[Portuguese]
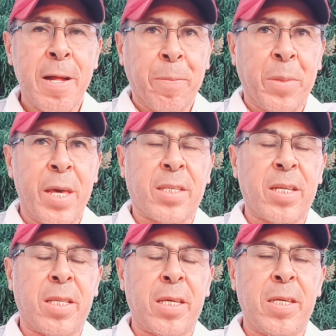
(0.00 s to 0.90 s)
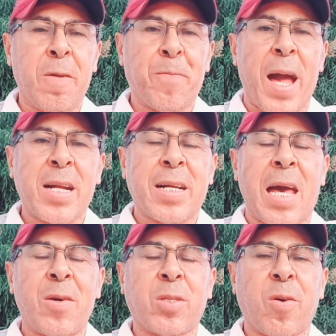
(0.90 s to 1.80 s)
Desse dia pra
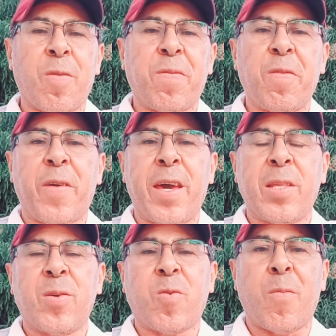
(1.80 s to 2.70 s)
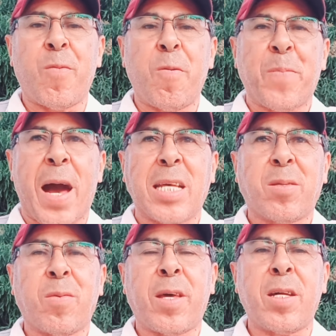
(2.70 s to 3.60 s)
cá eu tô vivendo como um
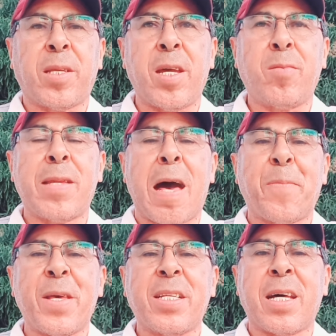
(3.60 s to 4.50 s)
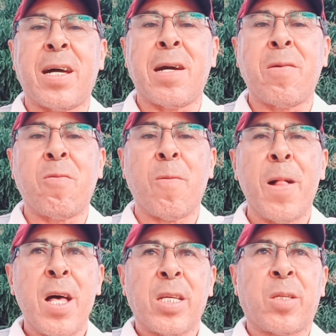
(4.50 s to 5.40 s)
pássaro detido na prisão.
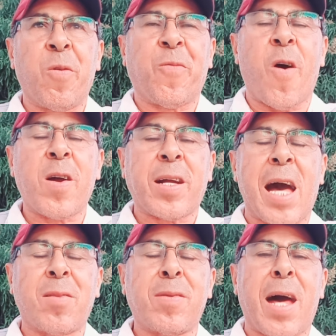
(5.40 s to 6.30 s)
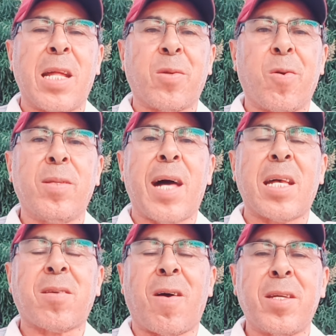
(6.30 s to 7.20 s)
Sufocado na dor
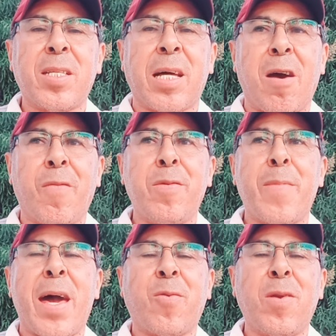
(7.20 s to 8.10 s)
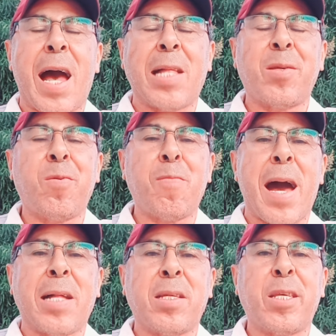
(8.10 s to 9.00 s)
da solidão e mergulhado no
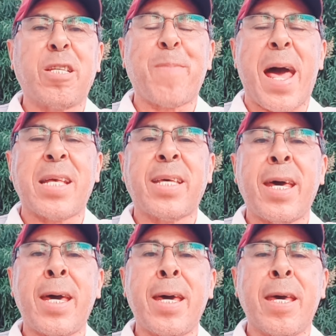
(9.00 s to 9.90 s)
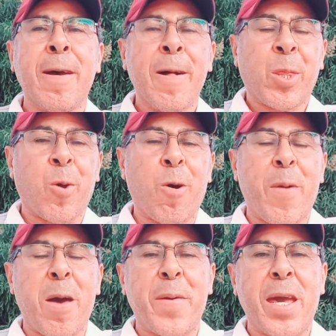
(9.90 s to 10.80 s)
mar de desprazer. Tô
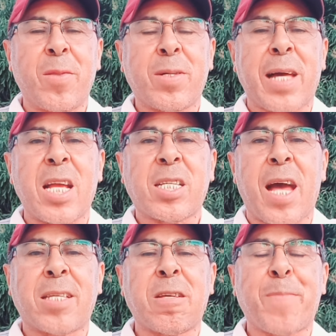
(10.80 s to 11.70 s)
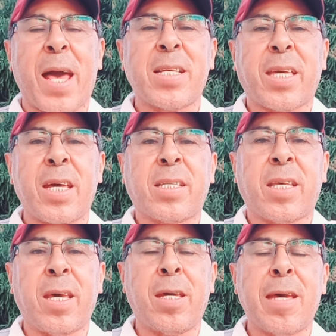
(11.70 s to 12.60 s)
bebendo cachaça pra
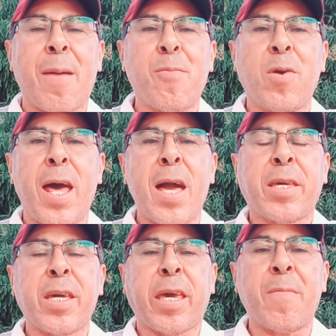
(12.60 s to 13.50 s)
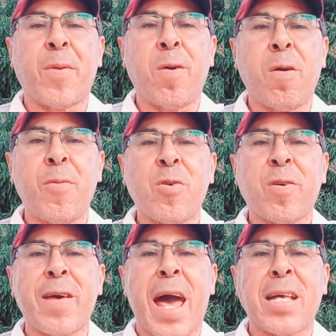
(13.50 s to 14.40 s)
esquecer a mulher que quebrou meu
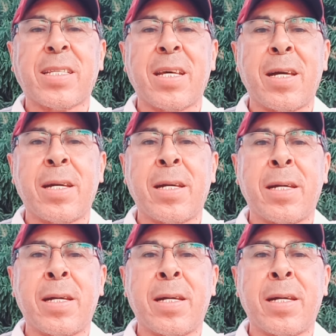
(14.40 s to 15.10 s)
coração.